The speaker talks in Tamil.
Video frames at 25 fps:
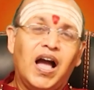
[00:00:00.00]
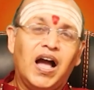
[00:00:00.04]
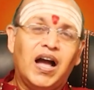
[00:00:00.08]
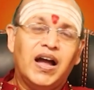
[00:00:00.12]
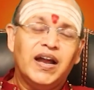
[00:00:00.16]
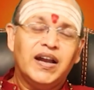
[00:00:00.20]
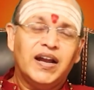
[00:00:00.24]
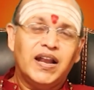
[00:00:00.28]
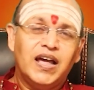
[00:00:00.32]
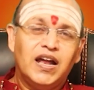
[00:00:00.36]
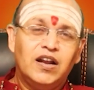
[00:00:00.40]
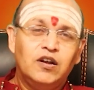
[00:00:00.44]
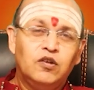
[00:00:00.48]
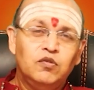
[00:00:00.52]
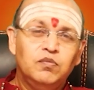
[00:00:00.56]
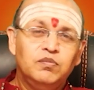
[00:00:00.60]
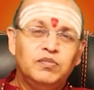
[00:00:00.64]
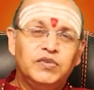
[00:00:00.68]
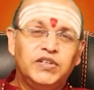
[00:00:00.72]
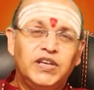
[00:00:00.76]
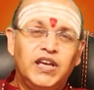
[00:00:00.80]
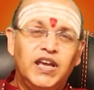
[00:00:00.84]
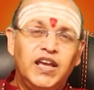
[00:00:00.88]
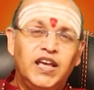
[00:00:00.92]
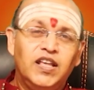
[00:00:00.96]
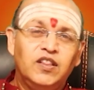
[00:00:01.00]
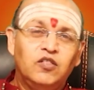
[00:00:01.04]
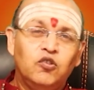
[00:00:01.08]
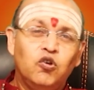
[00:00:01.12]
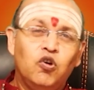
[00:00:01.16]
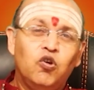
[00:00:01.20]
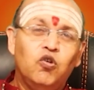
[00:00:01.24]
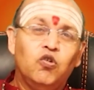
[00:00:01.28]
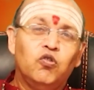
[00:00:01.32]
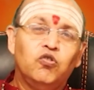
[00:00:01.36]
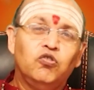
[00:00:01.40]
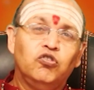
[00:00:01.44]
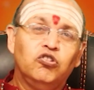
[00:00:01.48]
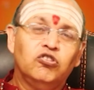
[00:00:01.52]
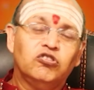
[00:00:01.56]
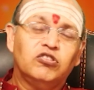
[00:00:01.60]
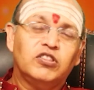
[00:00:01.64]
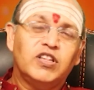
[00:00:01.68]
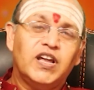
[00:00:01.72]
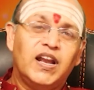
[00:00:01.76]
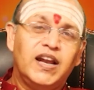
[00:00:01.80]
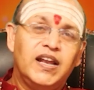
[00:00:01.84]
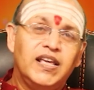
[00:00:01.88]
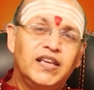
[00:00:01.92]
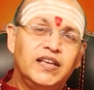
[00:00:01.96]
ஆனாலும் ஏதோ ஒன்று
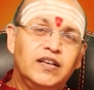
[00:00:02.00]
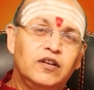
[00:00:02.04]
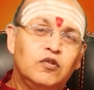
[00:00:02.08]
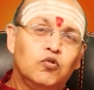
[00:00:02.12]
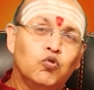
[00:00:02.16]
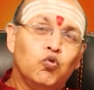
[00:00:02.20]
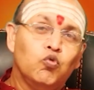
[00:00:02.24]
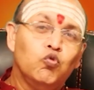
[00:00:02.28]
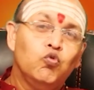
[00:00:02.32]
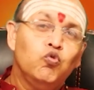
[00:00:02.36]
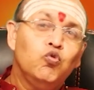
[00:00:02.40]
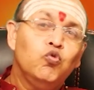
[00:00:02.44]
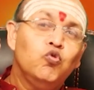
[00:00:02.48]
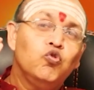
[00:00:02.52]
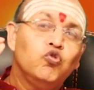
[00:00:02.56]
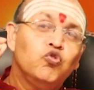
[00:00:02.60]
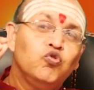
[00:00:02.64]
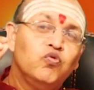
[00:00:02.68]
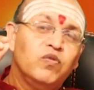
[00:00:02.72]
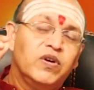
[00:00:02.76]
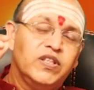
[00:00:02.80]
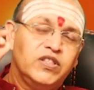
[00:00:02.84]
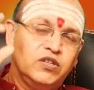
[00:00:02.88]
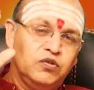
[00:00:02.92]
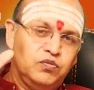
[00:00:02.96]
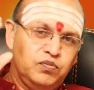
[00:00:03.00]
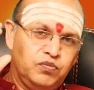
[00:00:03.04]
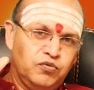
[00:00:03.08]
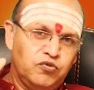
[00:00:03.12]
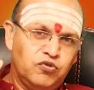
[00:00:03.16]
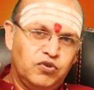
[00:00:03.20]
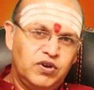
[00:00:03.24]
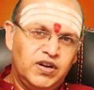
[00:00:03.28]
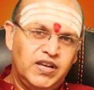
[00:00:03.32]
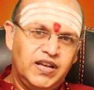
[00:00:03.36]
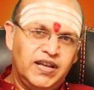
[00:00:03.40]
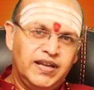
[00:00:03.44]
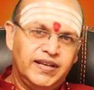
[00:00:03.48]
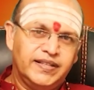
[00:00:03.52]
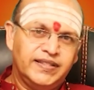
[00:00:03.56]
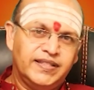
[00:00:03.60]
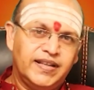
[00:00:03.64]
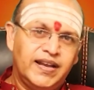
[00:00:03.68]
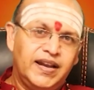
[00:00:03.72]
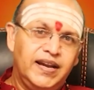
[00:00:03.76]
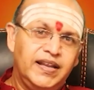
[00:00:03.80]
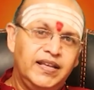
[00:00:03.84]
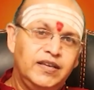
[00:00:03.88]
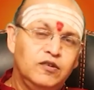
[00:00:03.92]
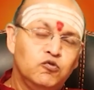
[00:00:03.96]
தலையில் ஊறுவது போல
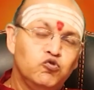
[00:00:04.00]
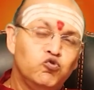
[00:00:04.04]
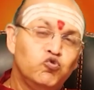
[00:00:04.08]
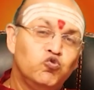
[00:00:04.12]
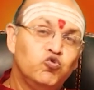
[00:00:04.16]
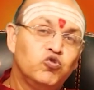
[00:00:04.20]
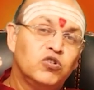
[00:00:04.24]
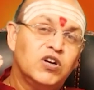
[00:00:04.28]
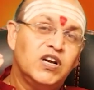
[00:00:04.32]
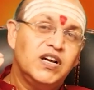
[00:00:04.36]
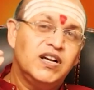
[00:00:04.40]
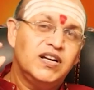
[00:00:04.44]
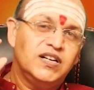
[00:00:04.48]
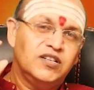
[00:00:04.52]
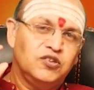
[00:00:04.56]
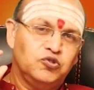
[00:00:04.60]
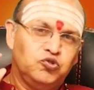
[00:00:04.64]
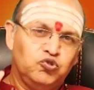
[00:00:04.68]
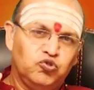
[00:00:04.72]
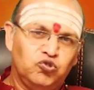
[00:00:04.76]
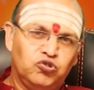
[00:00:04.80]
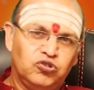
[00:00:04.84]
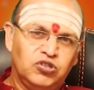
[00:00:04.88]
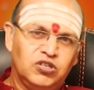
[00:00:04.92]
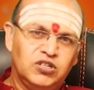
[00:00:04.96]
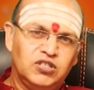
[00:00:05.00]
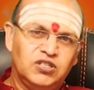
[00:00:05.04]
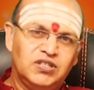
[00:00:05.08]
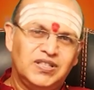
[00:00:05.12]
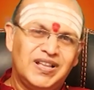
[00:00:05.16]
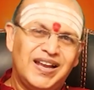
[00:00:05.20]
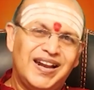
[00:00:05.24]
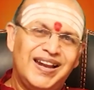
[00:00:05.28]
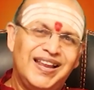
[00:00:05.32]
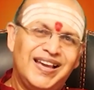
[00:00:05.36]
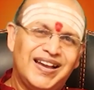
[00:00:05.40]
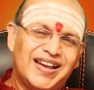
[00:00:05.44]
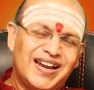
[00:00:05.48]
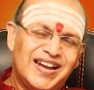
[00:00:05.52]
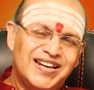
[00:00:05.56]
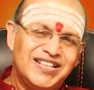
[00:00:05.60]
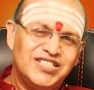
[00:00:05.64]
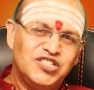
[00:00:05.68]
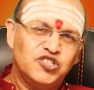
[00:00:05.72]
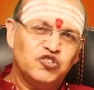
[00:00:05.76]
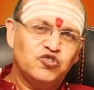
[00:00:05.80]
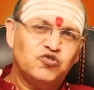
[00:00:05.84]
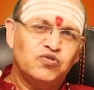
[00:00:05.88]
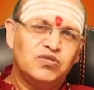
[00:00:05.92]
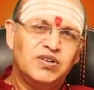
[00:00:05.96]
தலை ஊறல் என்று சொல்கிறது தலை
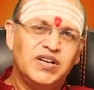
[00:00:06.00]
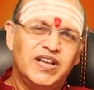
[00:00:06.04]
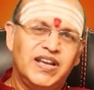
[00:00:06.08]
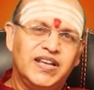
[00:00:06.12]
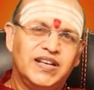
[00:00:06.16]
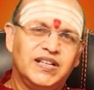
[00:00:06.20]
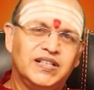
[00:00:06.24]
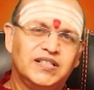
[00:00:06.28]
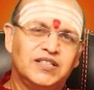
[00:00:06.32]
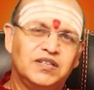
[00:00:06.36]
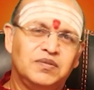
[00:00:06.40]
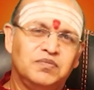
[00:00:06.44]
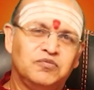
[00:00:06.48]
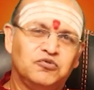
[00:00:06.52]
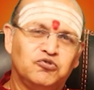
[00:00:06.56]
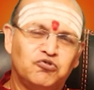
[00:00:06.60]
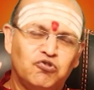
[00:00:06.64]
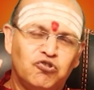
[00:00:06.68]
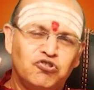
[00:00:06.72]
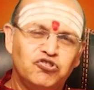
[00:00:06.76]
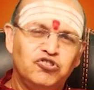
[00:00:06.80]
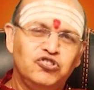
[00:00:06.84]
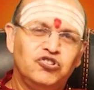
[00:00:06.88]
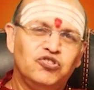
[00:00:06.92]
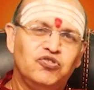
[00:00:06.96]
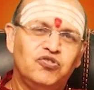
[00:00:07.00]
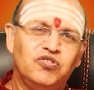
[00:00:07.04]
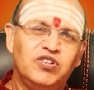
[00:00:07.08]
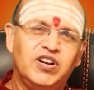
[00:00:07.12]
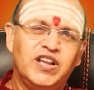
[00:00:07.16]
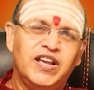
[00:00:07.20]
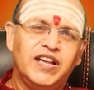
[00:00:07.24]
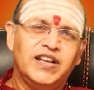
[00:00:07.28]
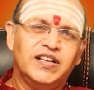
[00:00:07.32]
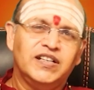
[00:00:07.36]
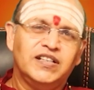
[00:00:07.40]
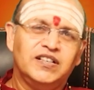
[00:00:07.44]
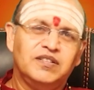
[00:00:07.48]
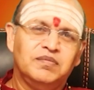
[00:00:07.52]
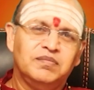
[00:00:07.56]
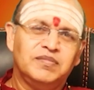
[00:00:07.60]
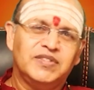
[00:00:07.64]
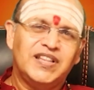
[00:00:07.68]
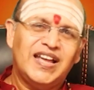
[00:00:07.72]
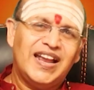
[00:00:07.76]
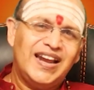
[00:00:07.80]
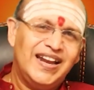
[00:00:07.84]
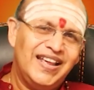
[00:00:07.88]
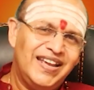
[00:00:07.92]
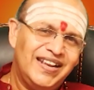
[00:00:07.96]
கடிச்சு கொண்டே இருக்கும் சொரிஞ்சு கொண்டே இருக்கும்
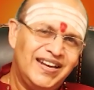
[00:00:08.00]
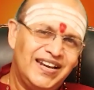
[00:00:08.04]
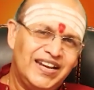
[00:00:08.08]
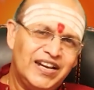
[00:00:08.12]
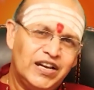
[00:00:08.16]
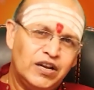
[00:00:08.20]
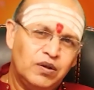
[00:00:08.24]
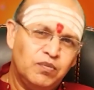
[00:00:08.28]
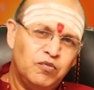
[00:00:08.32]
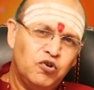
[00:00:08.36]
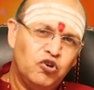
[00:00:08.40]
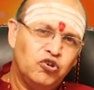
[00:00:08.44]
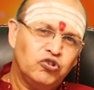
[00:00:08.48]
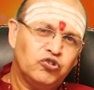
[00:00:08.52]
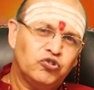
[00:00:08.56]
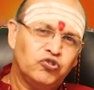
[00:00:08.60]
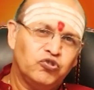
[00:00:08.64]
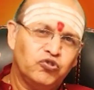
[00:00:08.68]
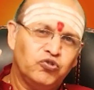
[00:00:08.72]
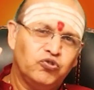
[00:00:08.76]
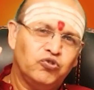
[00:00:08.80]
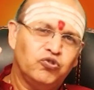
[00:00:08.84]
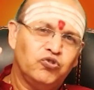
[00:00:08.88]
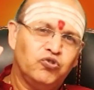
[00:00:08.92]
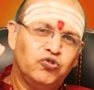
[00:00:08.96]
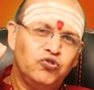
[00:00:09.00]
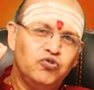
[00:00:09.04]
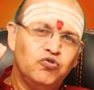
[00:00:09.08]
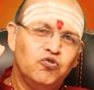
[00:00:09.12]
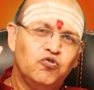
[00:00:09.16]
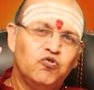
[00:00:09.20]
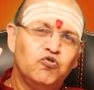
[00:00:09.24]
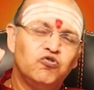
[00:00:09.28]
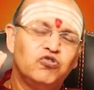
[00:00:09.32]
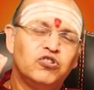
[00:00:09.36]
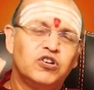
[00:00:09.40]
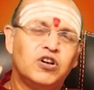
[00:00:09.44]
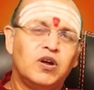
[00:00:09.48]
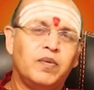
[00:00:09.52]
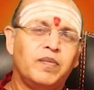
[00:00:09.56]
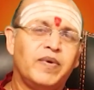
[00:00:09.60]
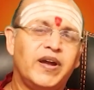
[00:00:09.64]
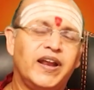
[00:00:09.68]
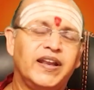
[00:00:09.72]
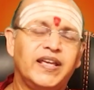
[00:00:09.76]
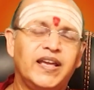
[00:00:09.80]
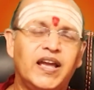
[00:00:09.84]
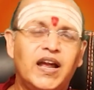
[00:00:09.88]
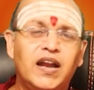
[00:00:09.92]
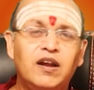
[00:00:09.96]
தலையில் என்னமோ குரு குருன்னு ஊறுற
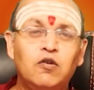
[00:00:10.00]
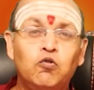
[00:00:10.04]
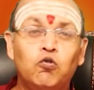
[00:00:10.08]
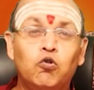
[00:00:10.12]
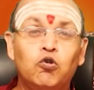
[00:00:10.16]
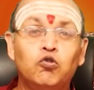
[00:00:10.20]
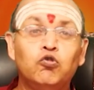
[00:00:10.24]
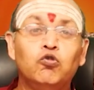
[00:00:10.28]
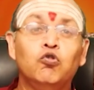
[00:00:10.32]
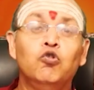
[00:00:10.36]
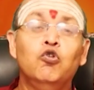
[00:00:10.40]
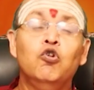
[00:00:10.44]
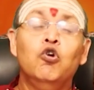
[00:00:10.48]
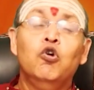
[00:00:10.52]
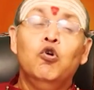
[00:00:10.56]
மாதிரியான ஒரு